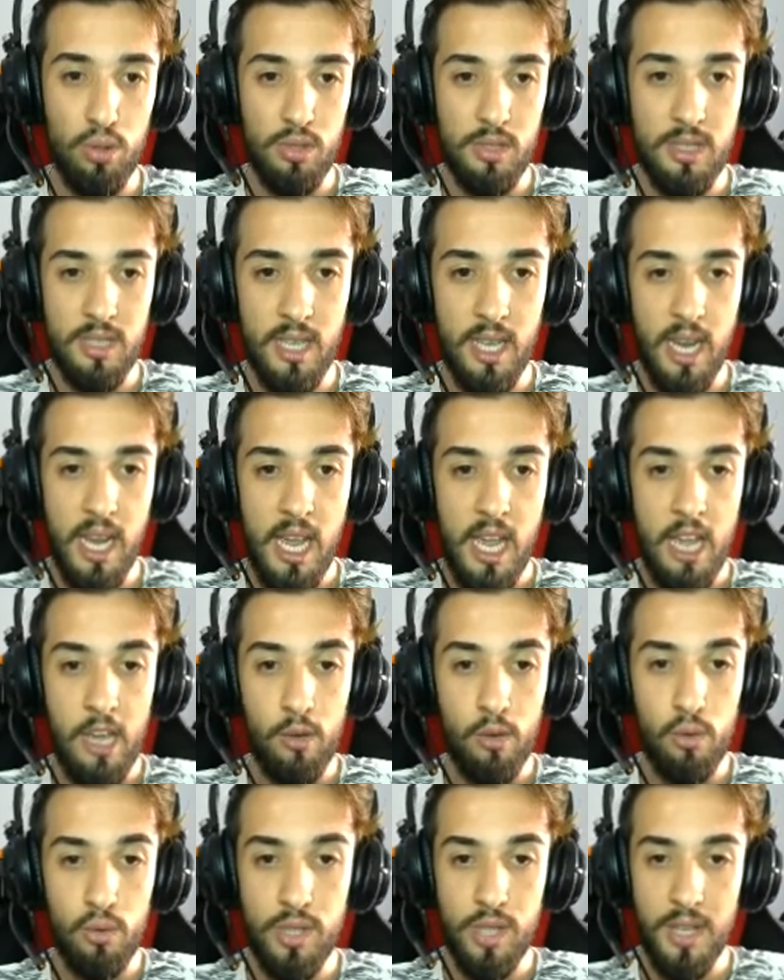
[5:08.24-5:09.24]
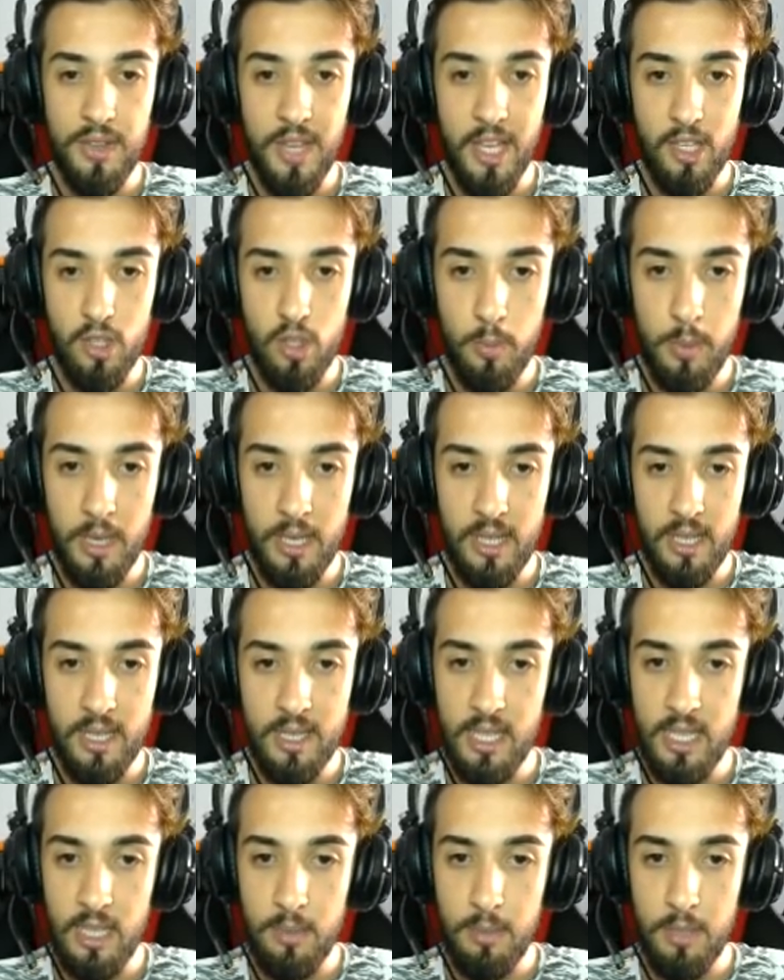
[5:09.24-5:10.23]
sizlere güncel Texture Pack'leri
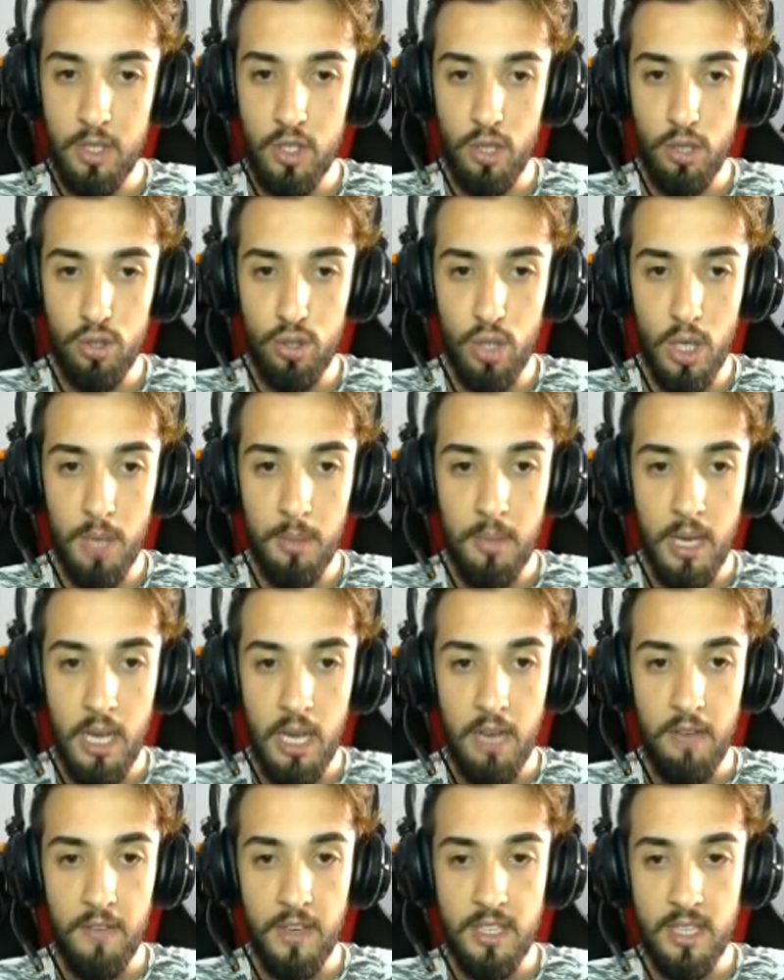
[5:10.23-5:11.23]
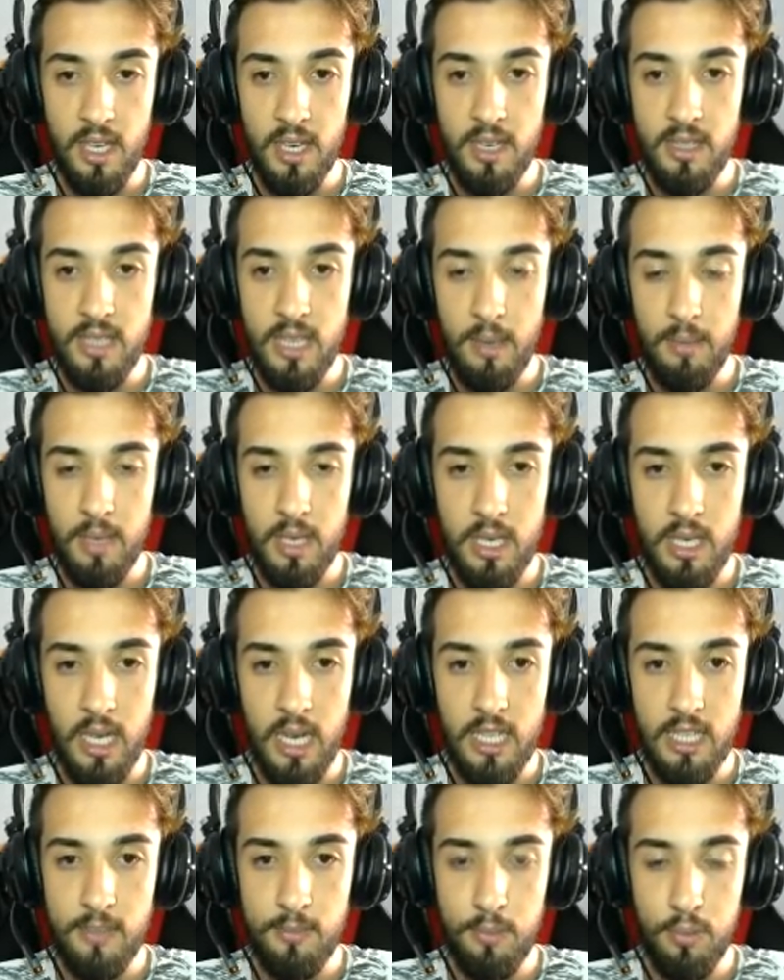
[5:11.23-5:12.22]
tanıtmaya çalışıyorum. Ve sanırsam
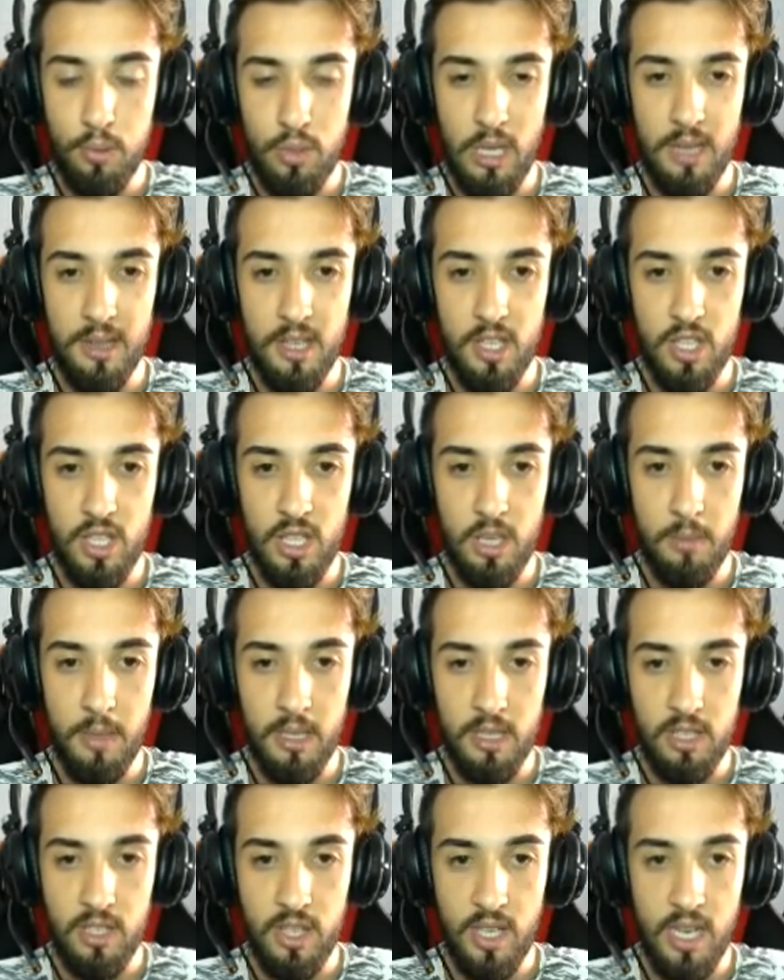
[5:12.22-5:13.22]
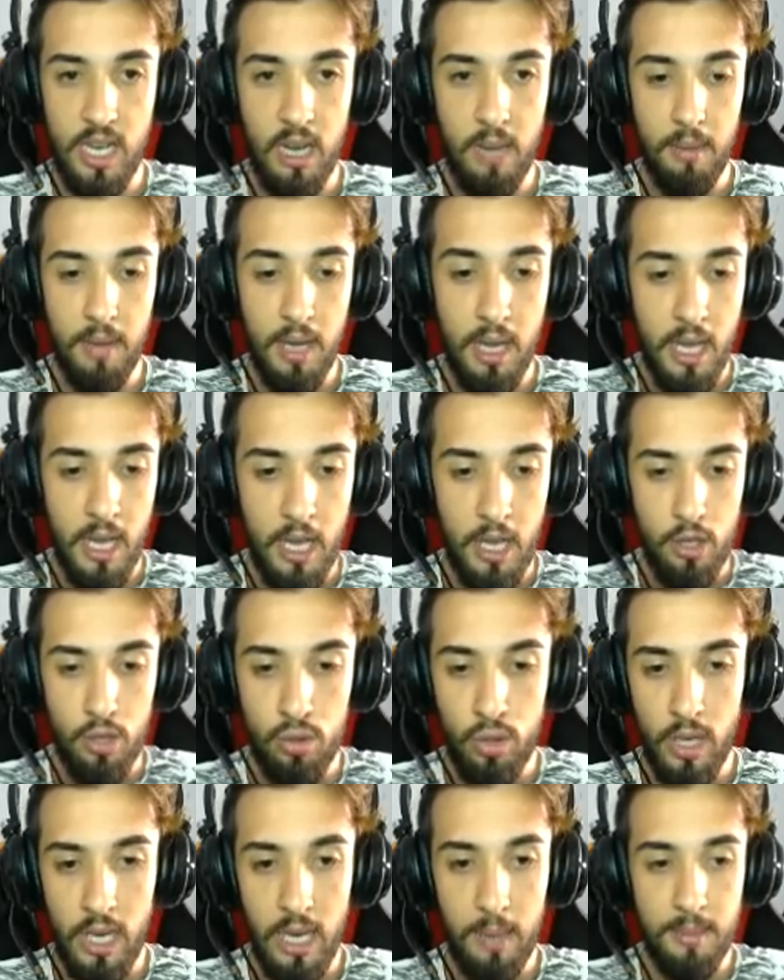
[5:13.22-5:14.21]
gaz buradan da şimdi basacak abi.
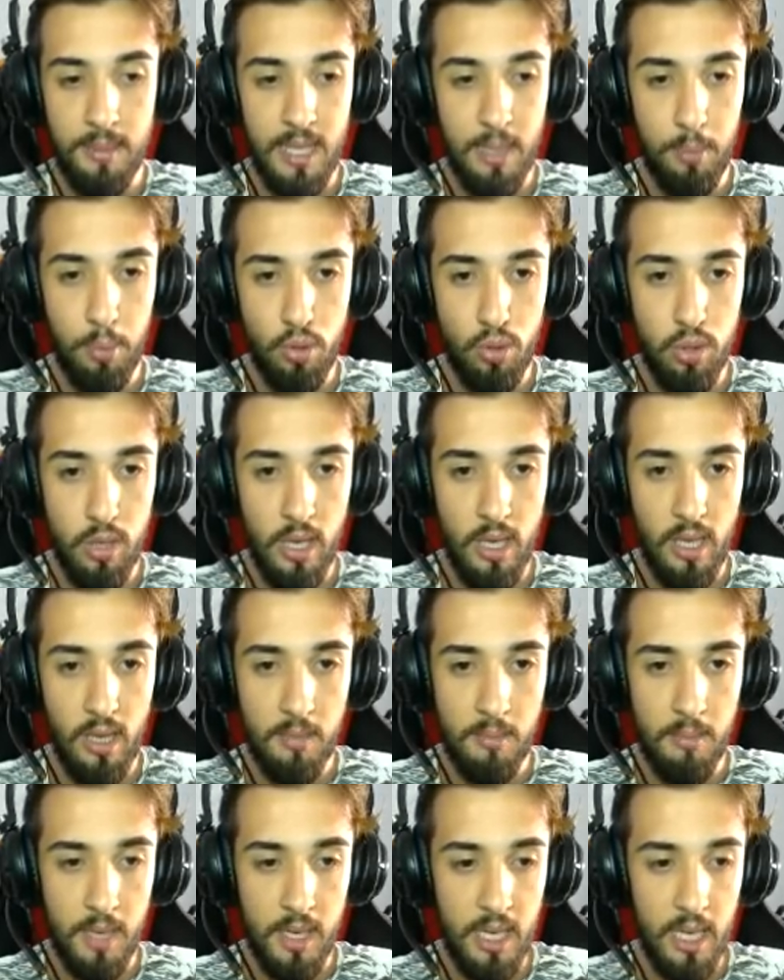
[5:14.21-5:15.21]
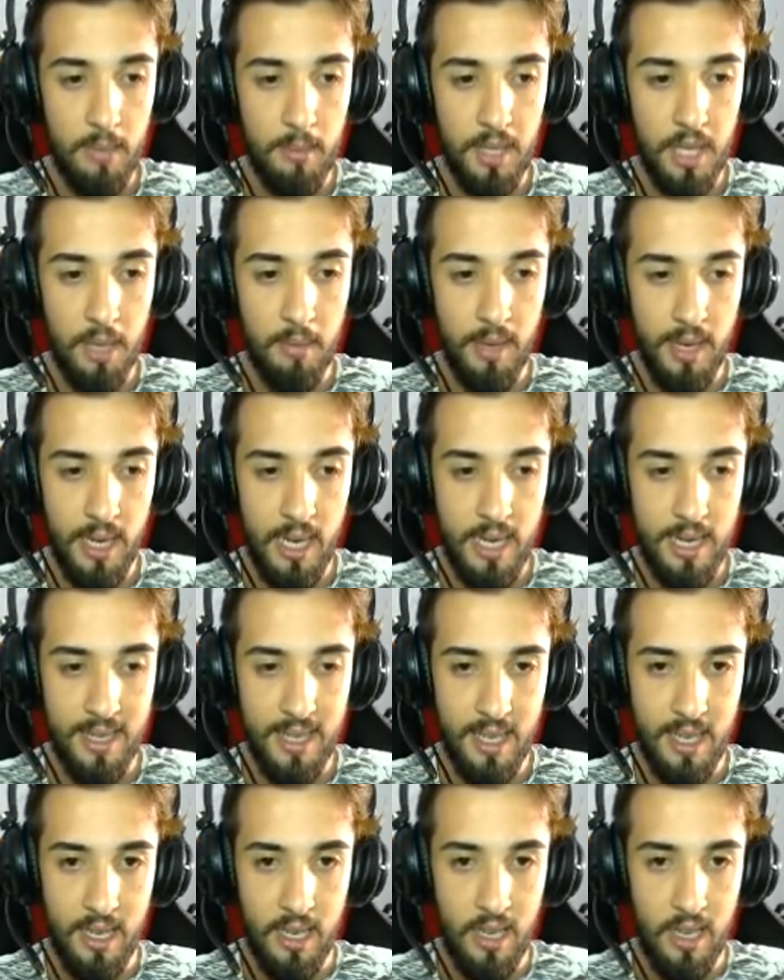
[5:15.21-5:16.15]
Şu elim Elimize pusulayı alalım bakalım adamlar nerede.